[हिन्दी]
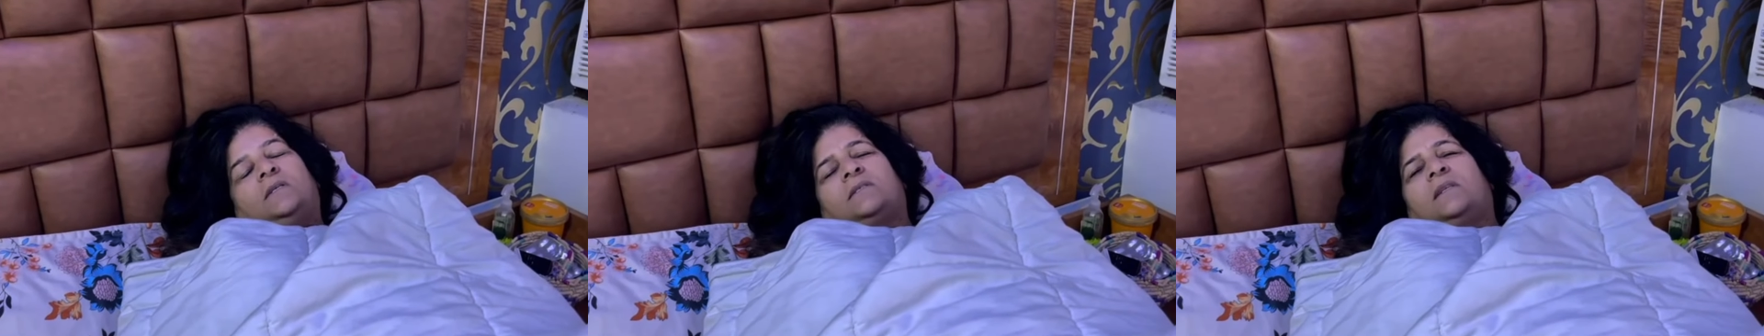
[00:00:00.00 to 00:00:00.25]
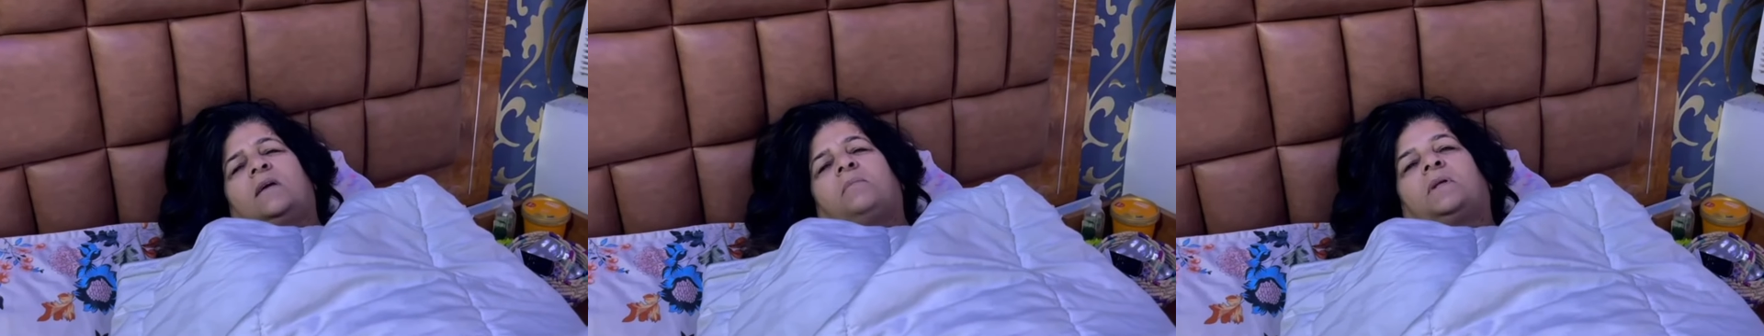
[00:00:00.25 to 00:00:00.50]

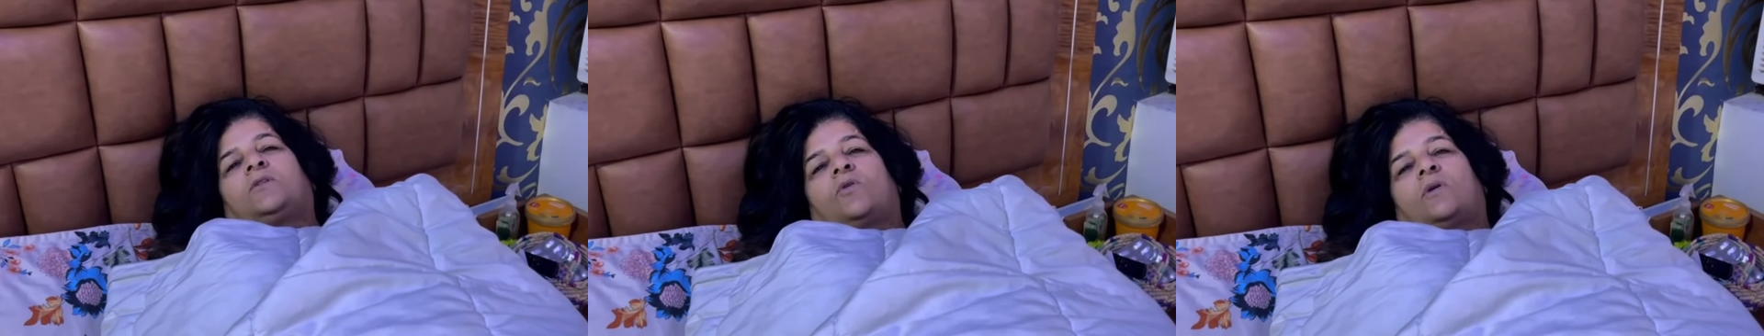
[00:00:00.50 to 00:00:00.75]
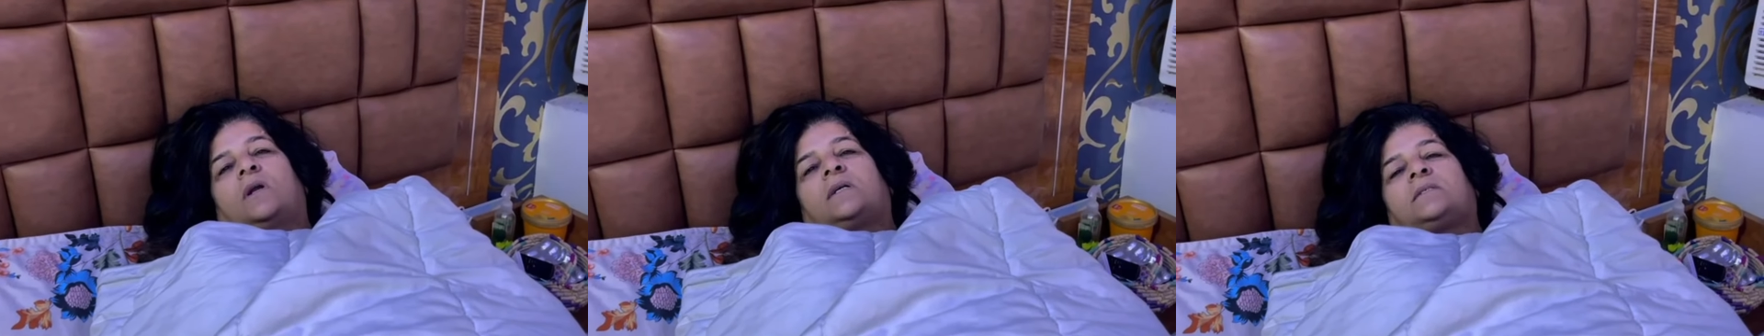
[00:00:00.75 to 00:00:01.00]
इसलिए मैं
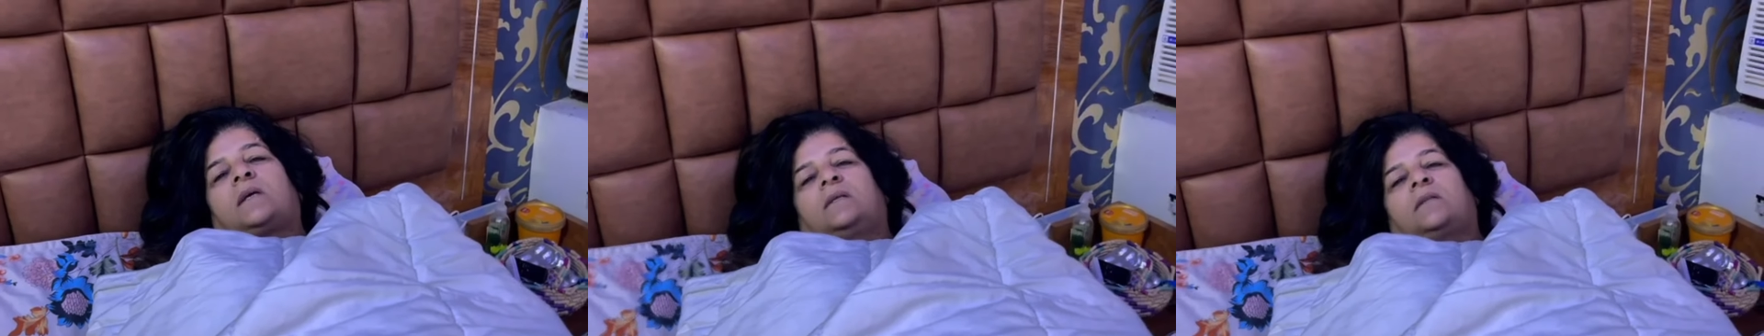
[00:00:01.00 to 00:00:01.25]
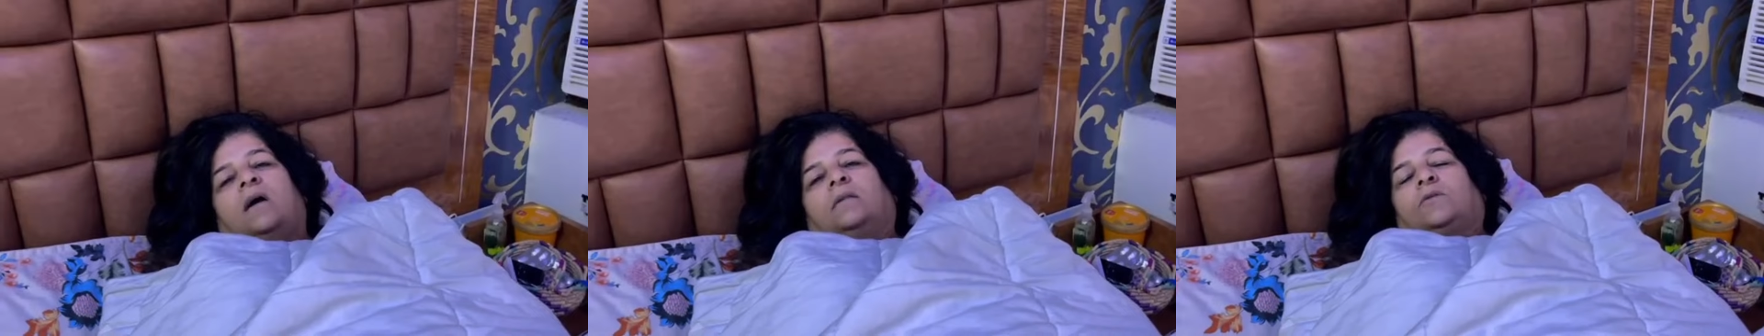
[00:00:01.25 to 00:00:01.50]
थोड़ा सा ही
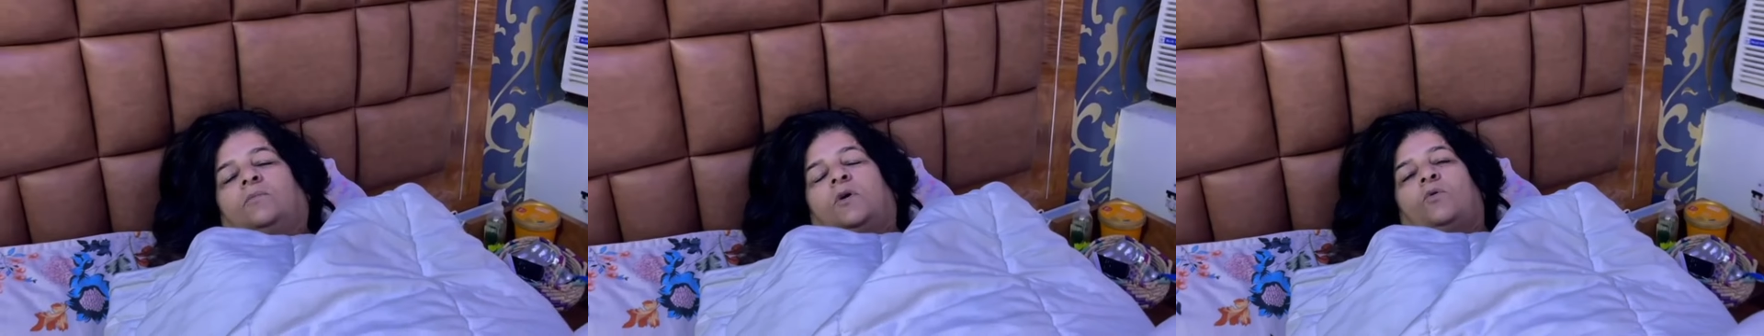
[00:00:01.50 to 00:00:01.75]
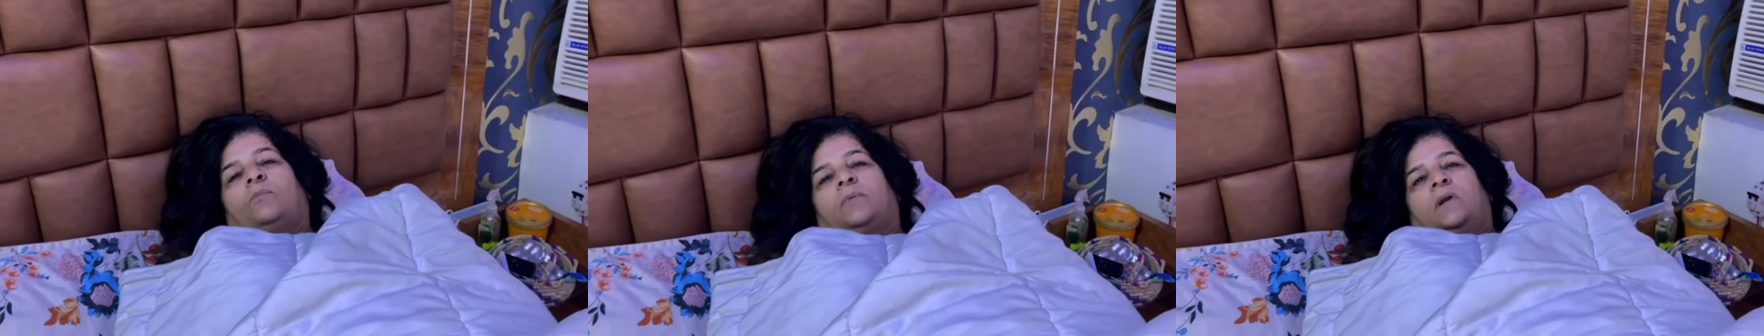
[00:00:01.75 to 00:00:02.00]
था तो
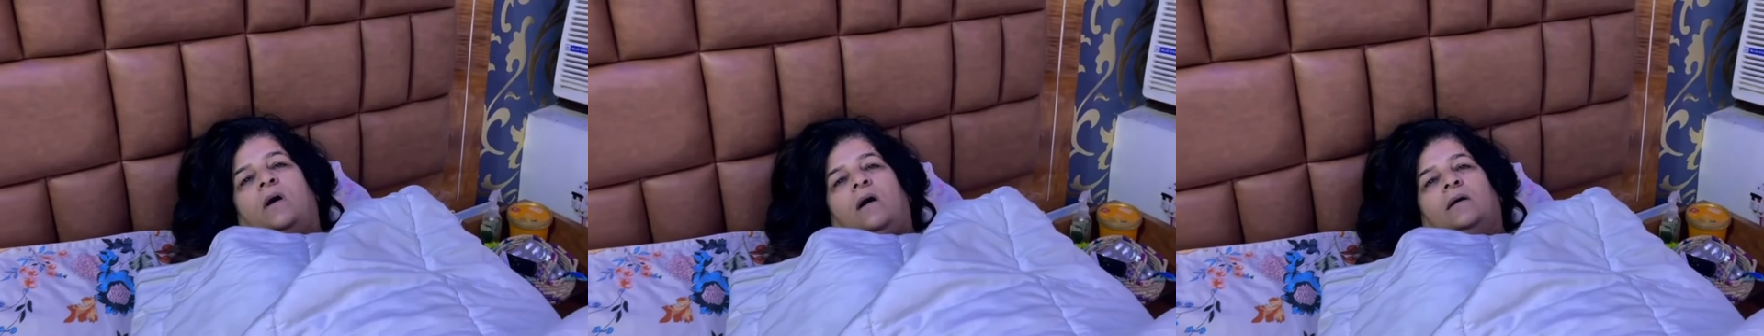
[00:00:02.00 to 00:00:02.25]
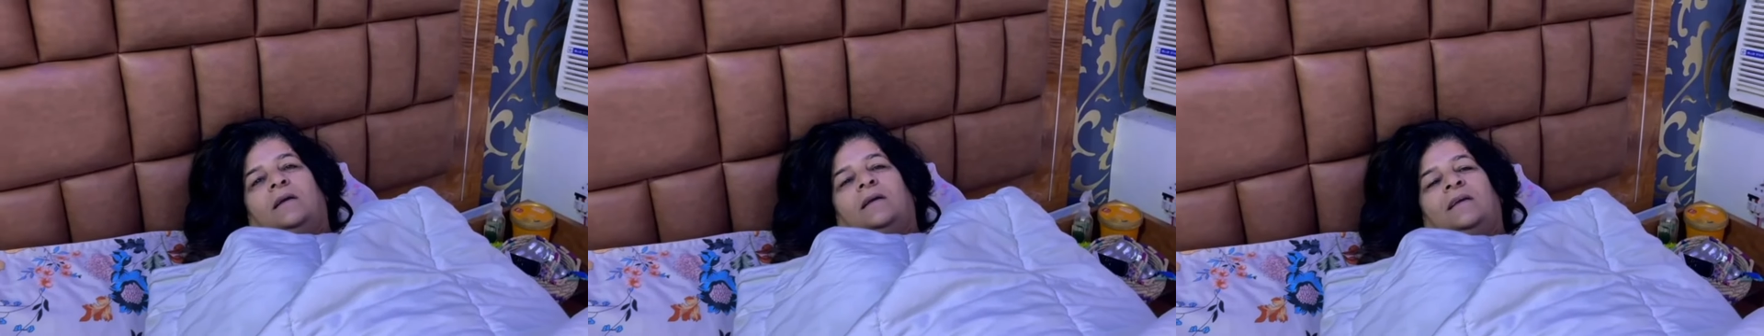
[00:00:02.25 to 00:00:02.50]
मैं ऊपर
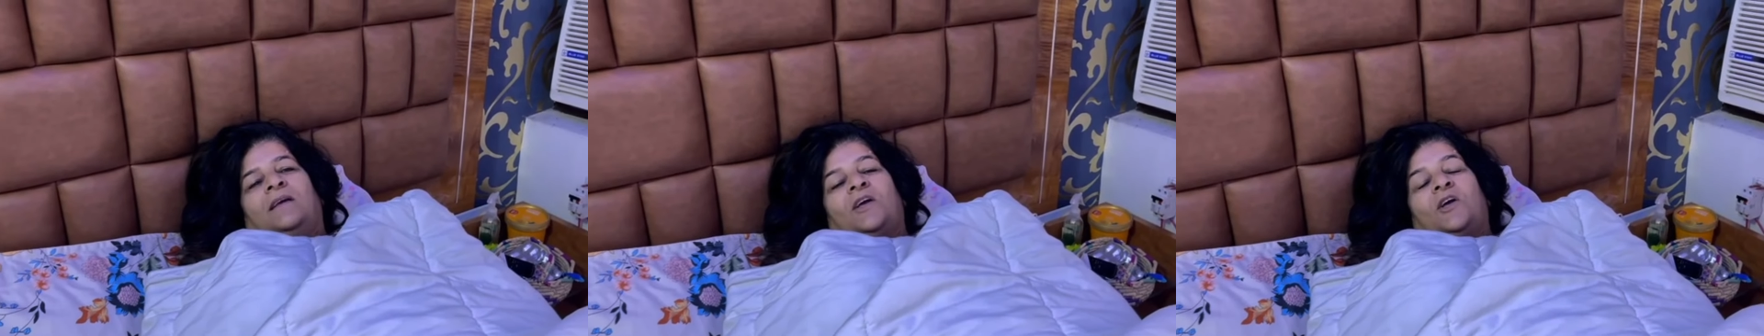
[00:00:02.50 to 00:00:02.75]
आ गई